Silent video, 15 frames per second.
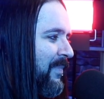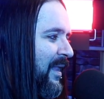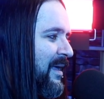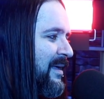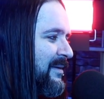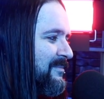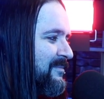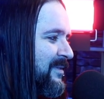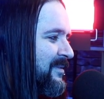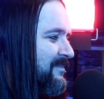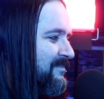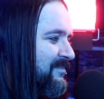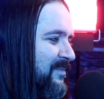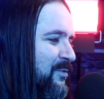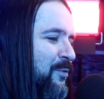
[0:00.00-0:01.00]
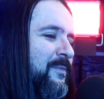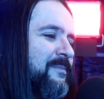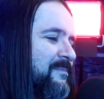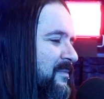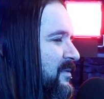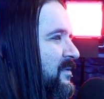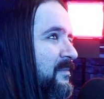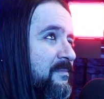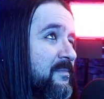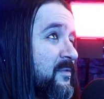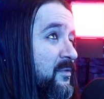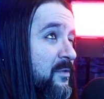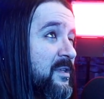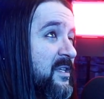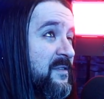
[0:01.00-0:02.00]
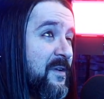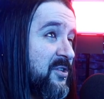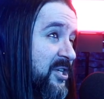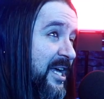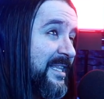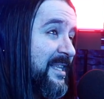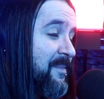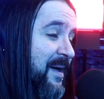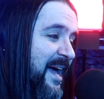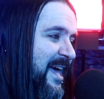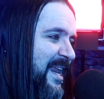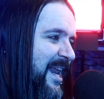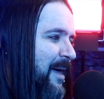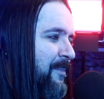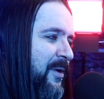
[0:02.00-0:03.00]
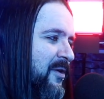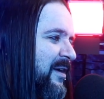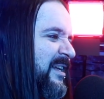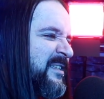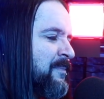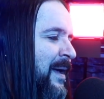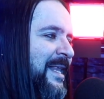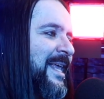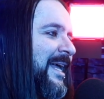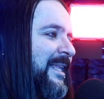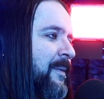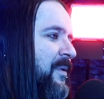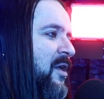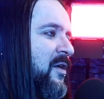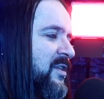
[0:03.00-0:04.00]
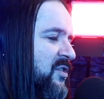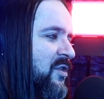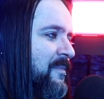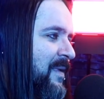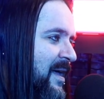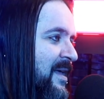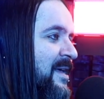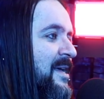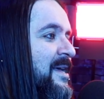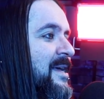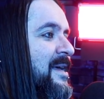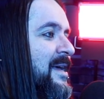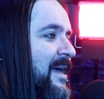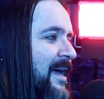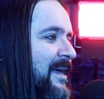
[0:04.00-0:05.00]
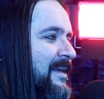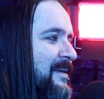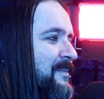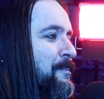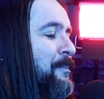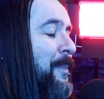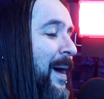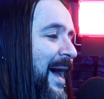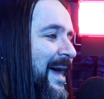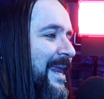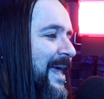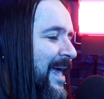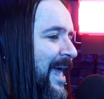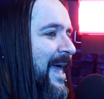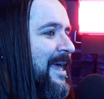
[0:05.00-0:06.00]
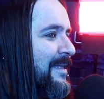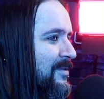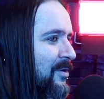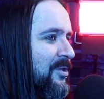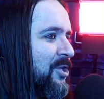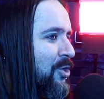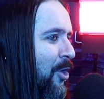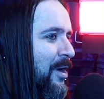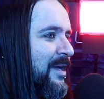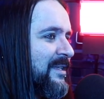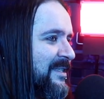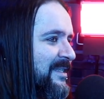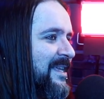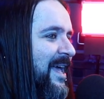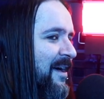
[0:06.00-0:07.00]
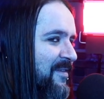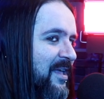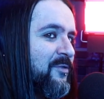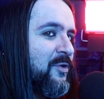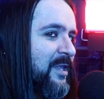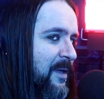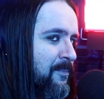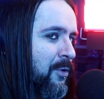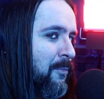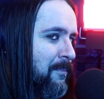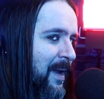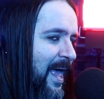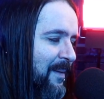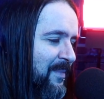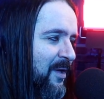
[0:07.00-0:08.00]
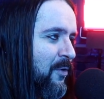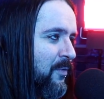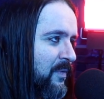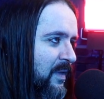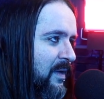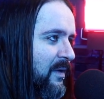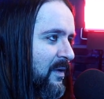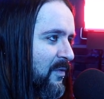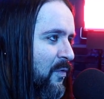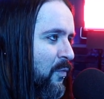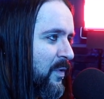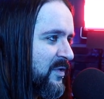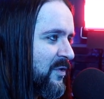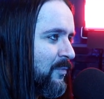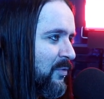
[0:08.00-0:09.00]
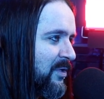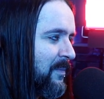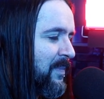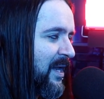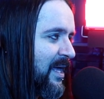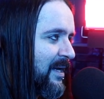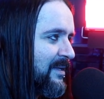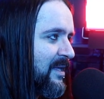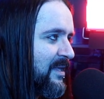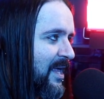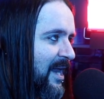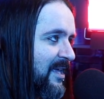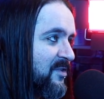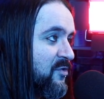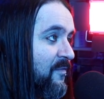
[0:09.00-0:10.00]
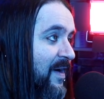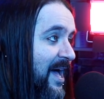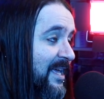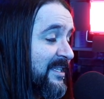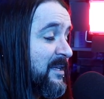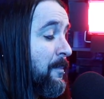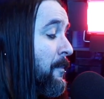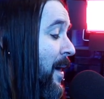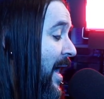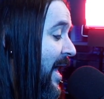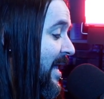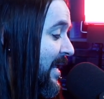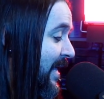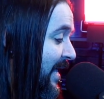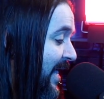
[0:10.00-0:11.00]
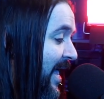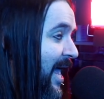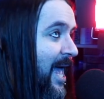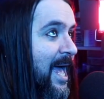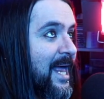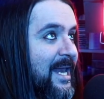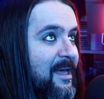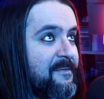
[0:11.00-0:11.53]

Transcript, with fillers: Eh, su, soddisfacente magari è la parola sbagliata, però insomma eh, pare che Naughty Dog stia avendo dei problemi con, eh, con, questo multiplayer di The Last of Us, pare che alla